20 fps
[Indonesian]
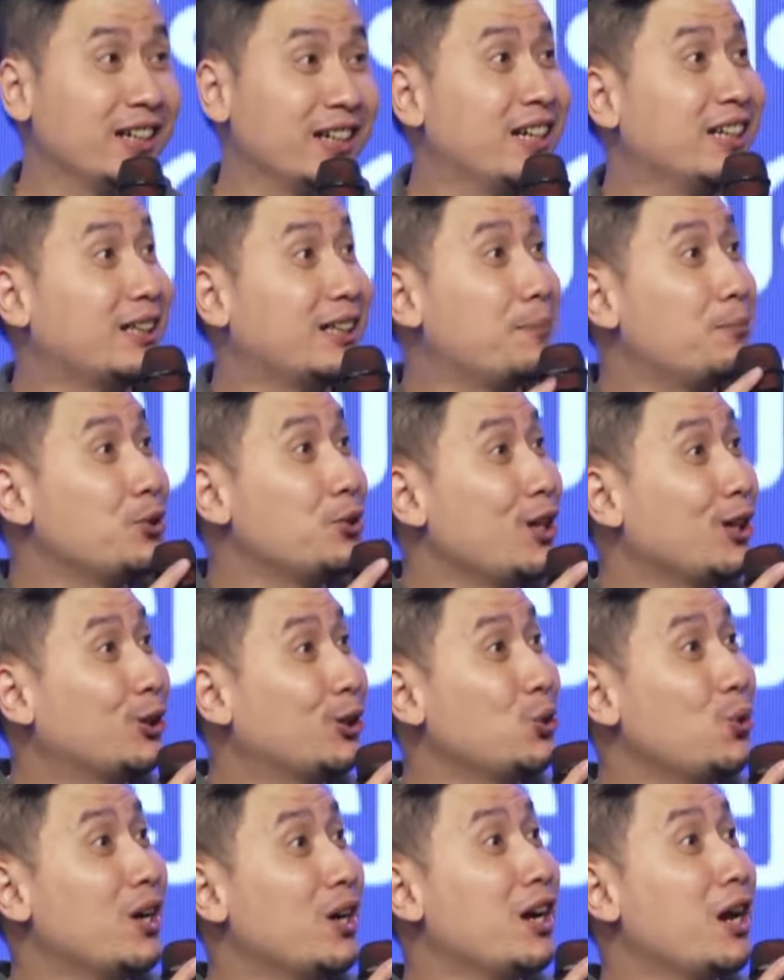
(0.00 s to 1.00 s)
kita punya
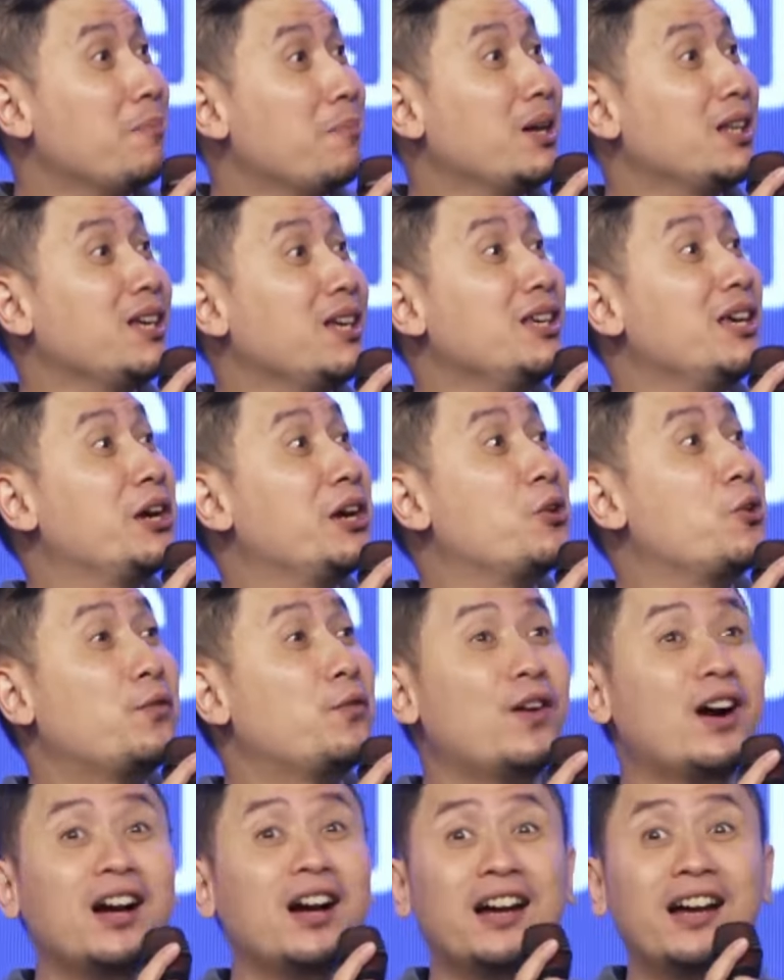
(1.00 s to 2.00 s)
Tuhan namanya
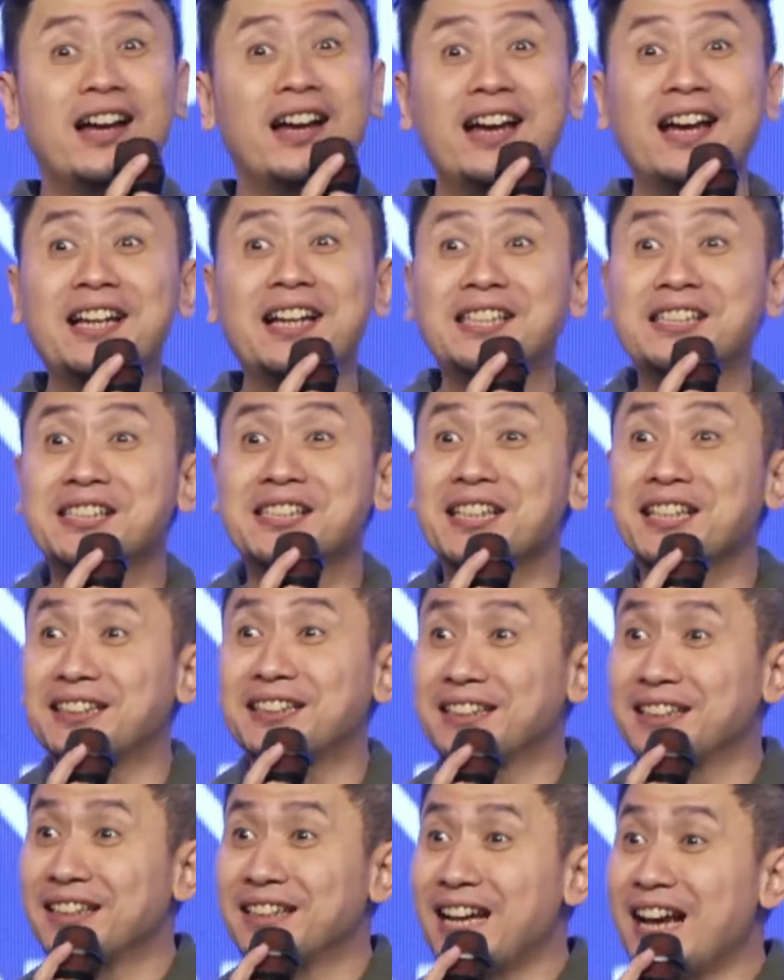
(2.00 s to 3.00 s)
Yehova
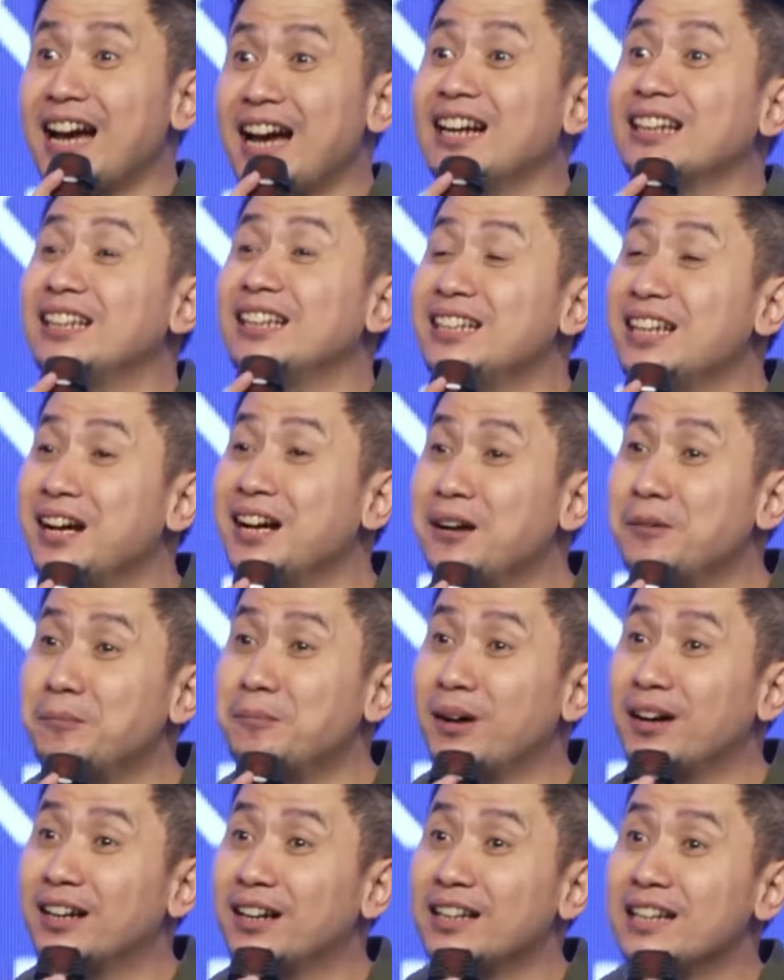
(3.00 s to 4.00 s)
Hesed. Artinya
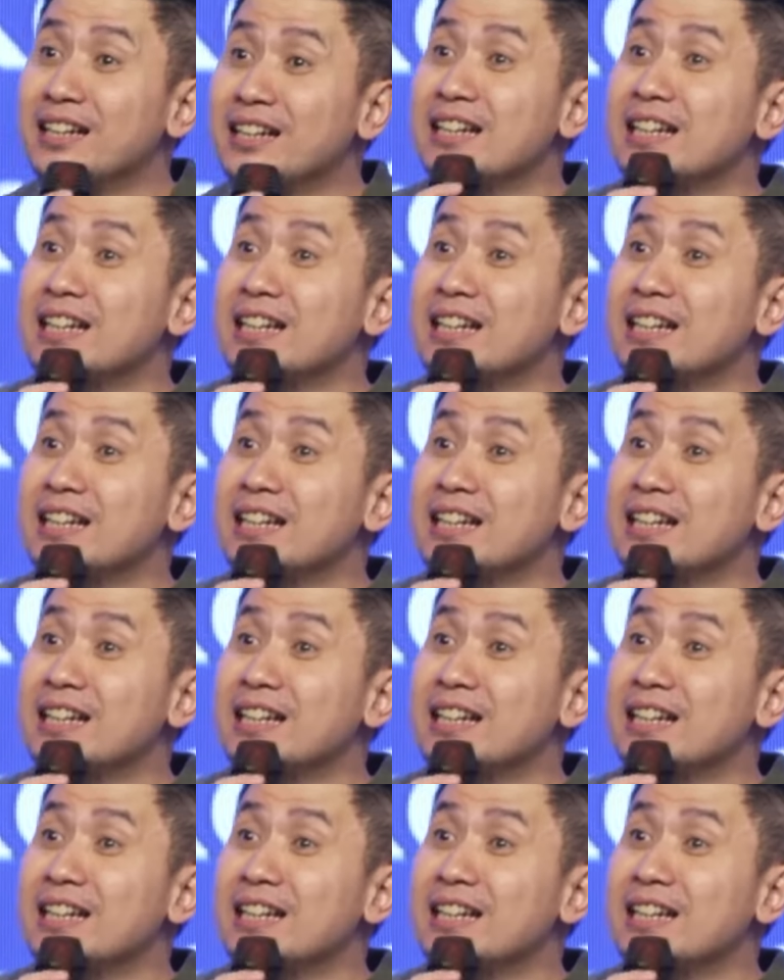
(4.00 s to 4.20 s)
apa?